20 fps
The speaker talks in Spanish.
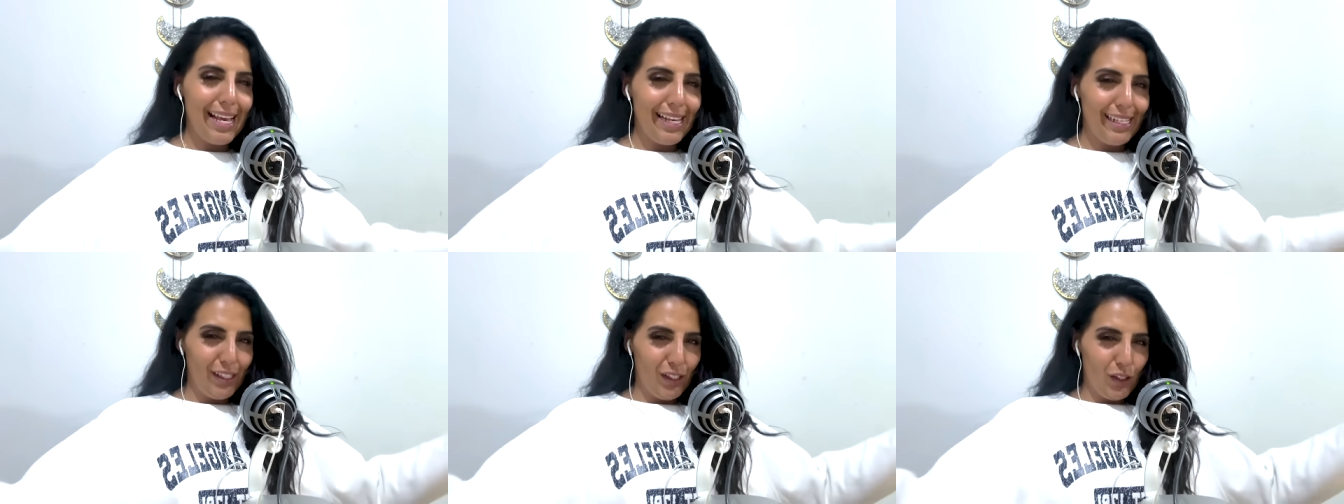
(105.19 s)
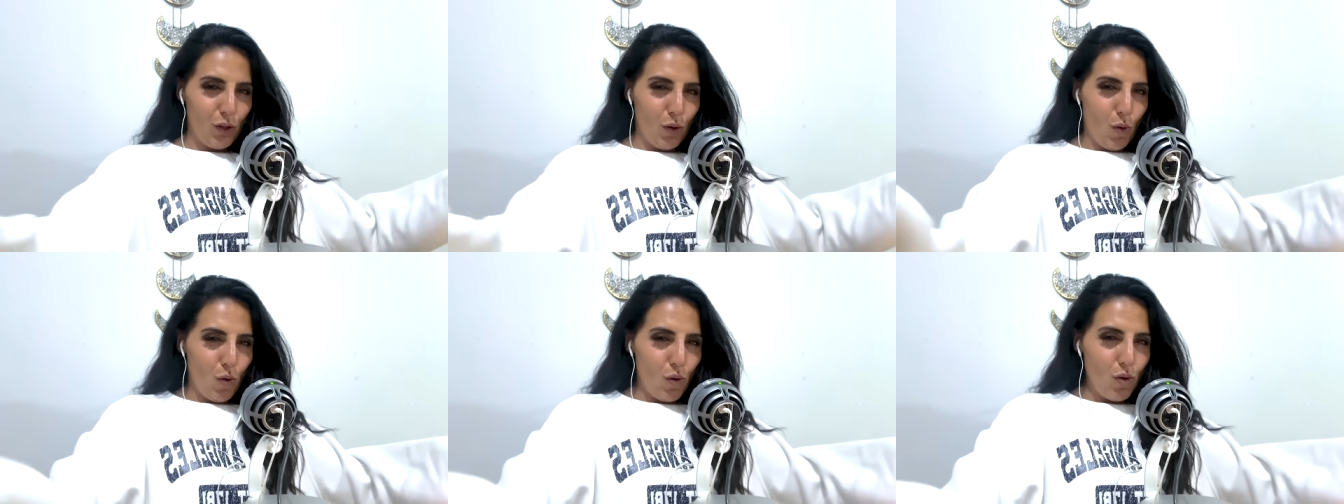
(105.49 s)

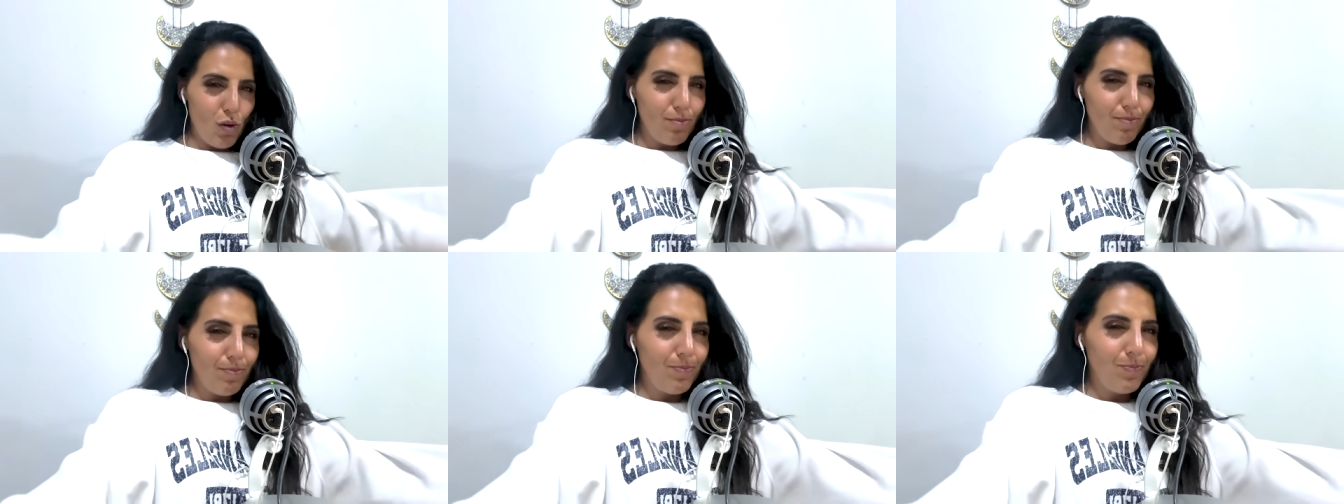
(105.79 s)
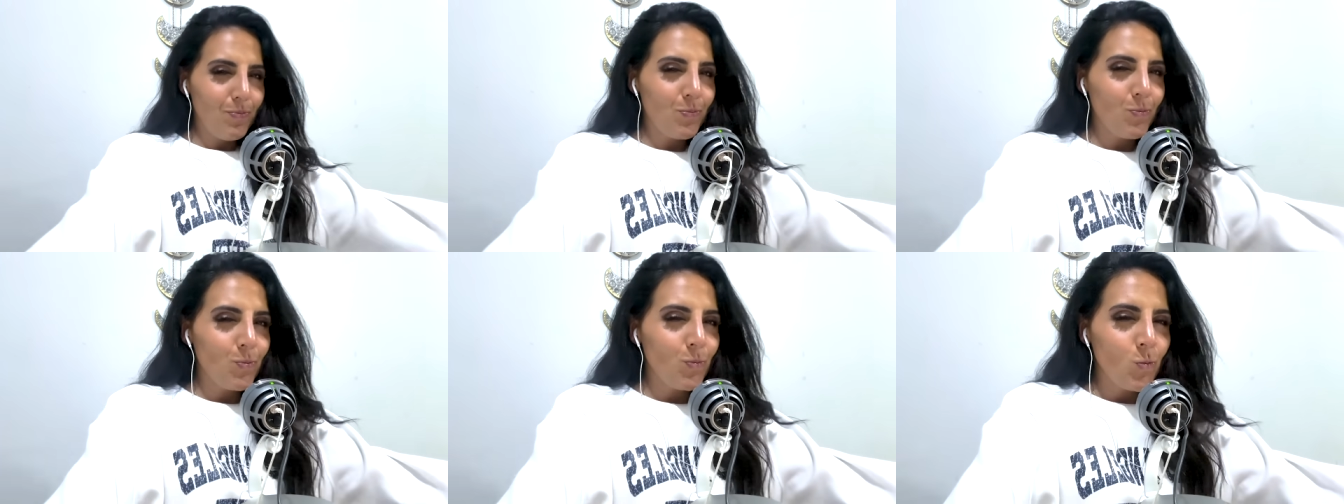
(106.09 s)
esto
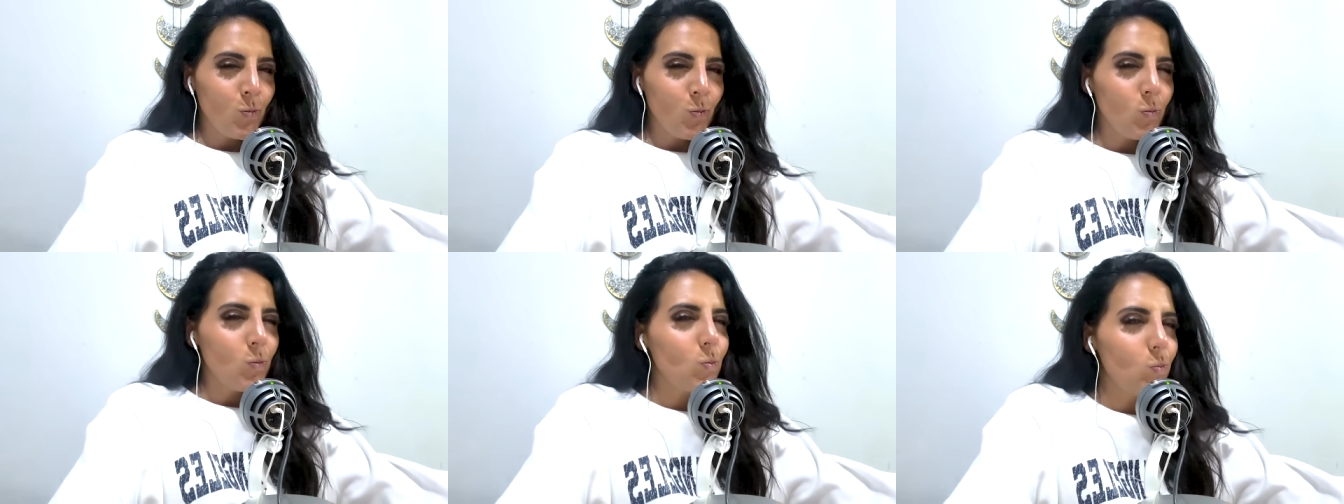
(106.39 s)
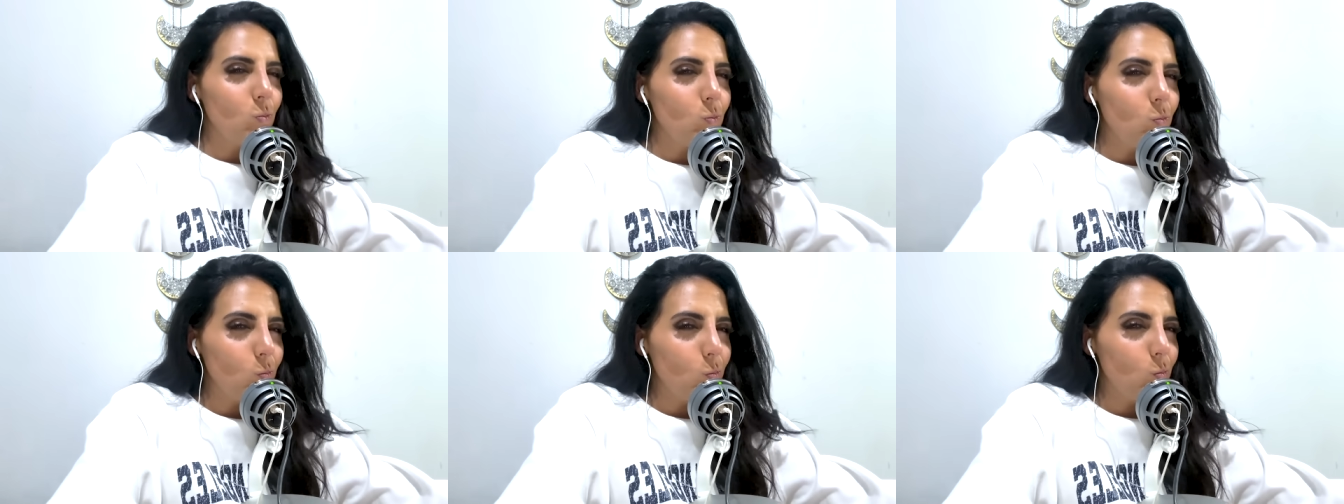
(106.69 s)

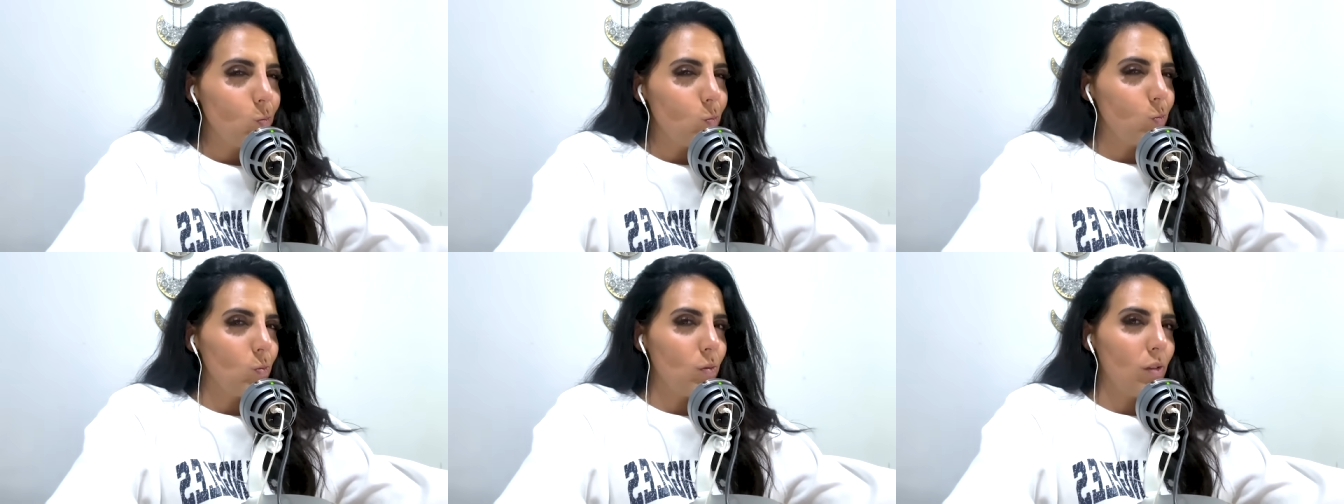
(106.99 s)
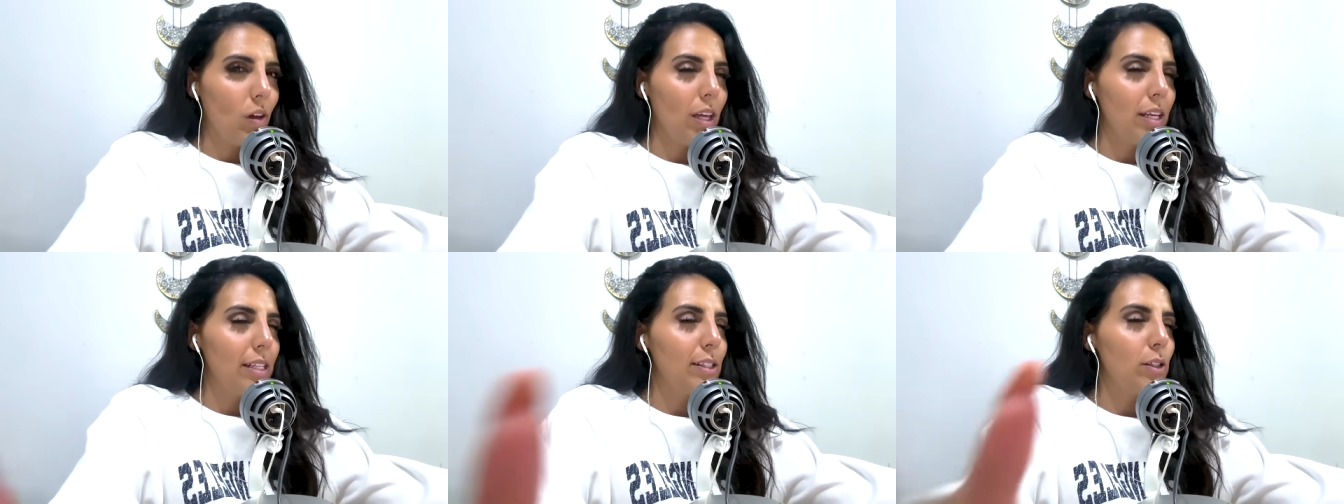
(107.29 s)

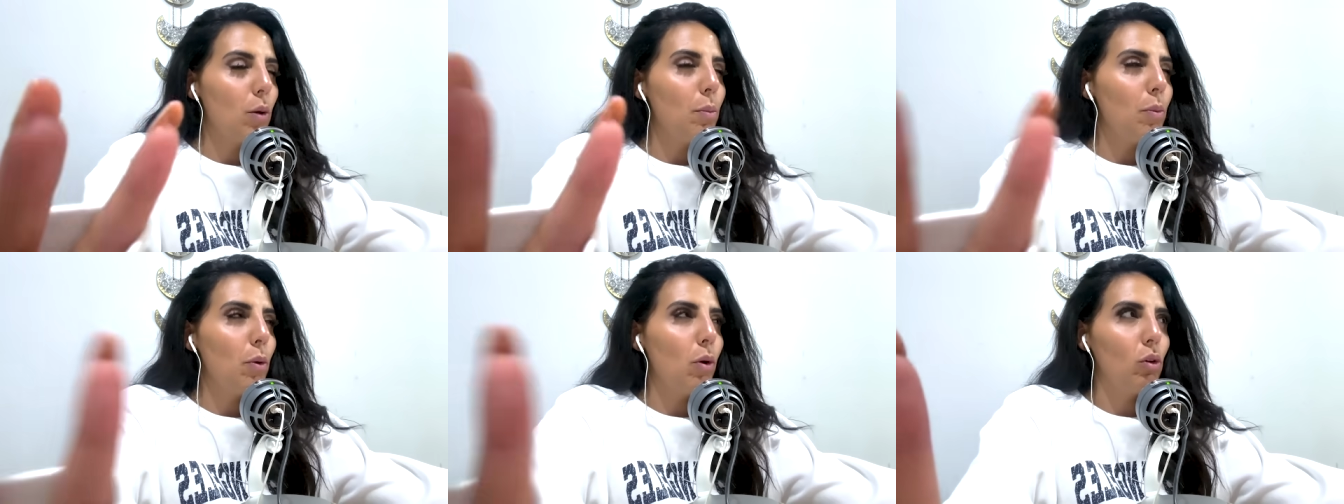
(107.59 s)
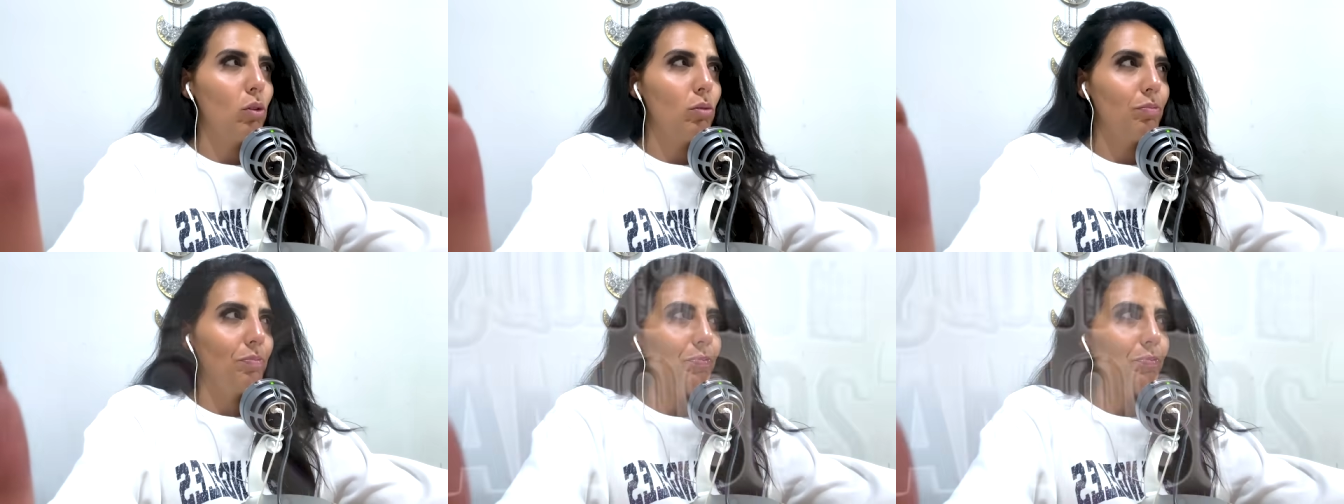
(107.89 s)
mm, es como...